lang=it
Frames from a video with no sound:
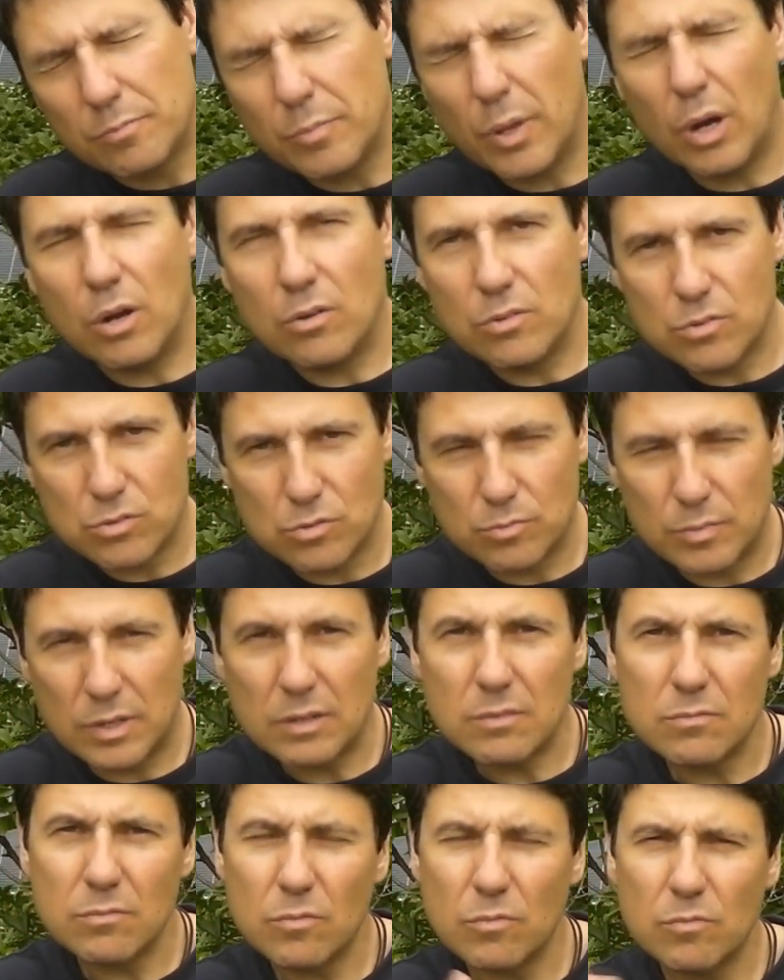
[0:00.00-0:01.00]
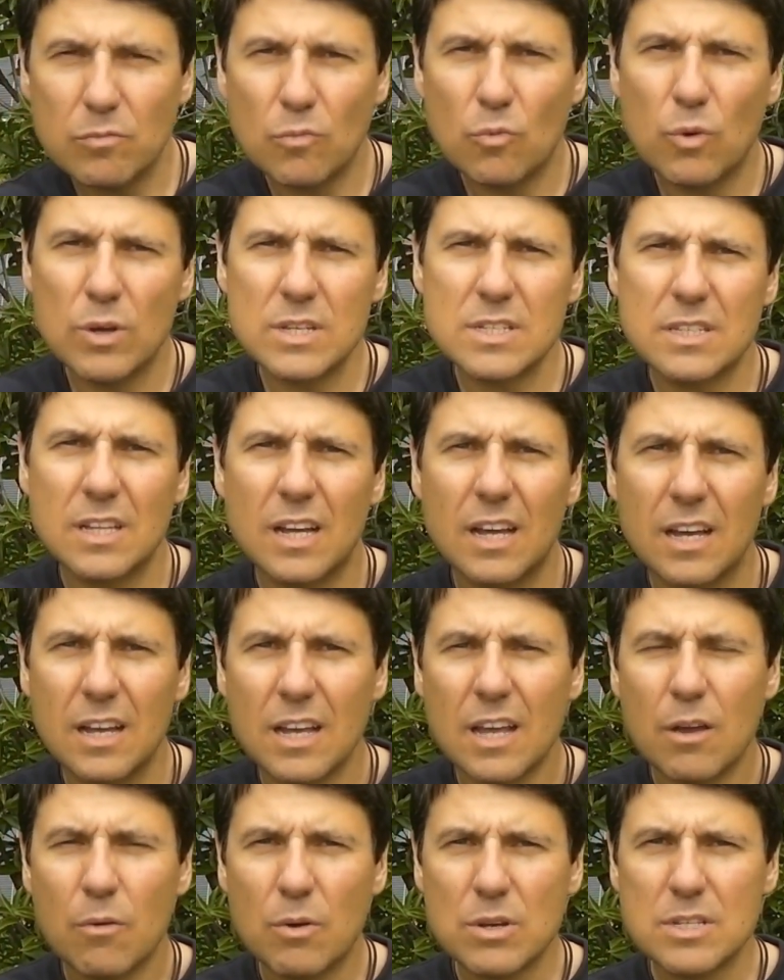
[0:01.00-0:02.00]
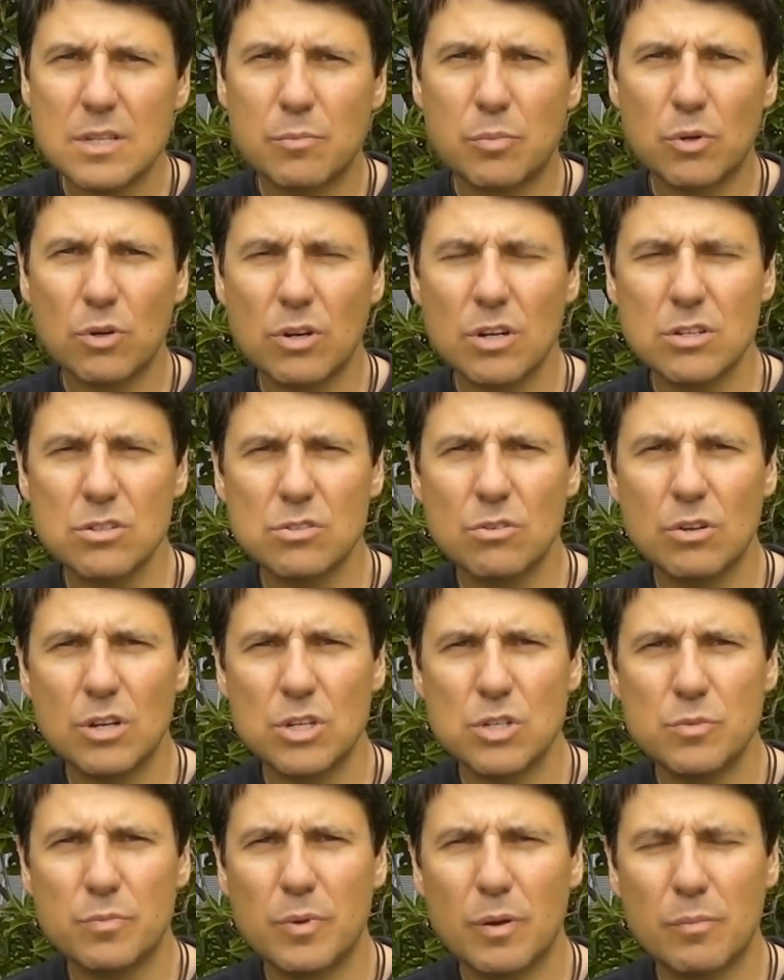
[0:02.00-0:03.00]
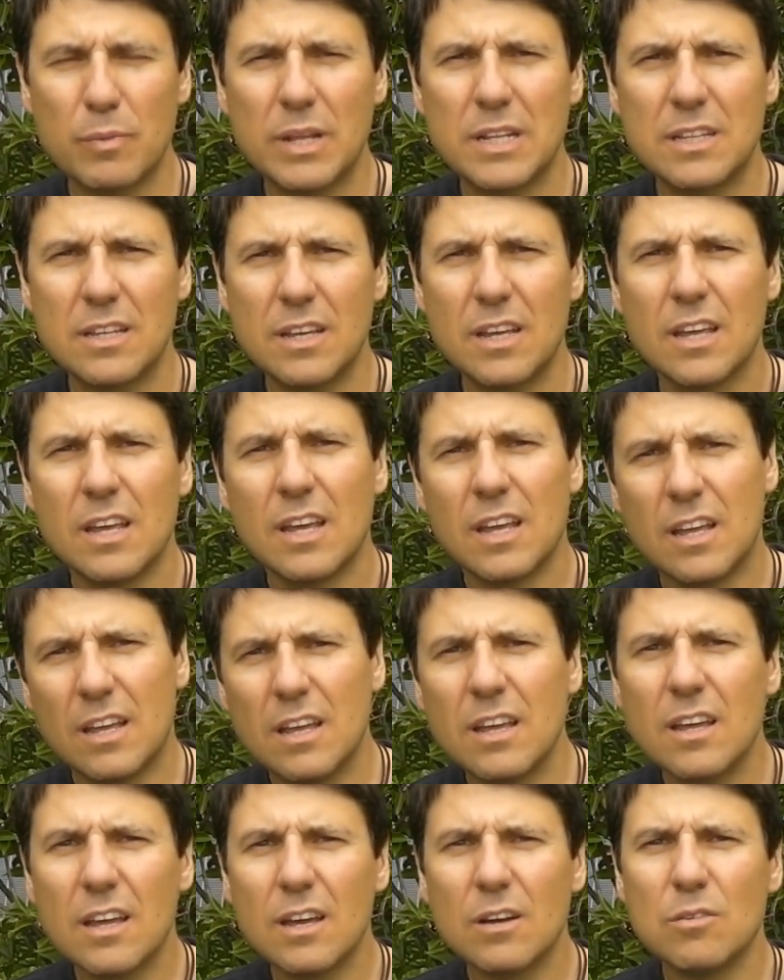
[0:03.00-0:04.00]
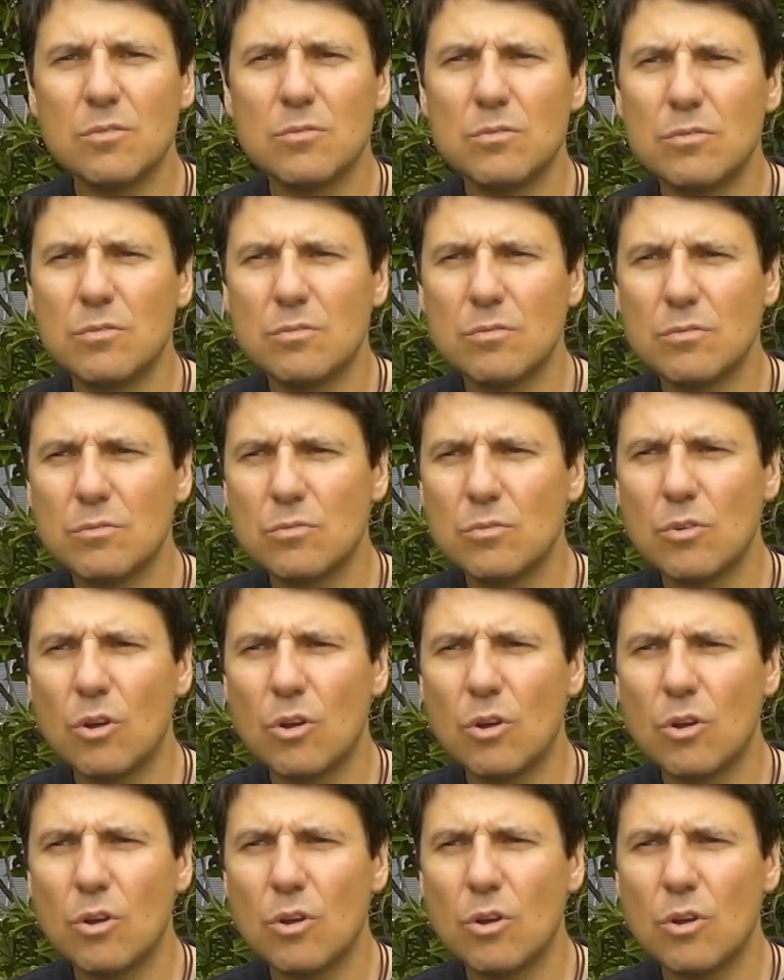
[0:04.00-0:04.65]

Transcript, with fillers: Però questa, questa progressione ci permette eh, un,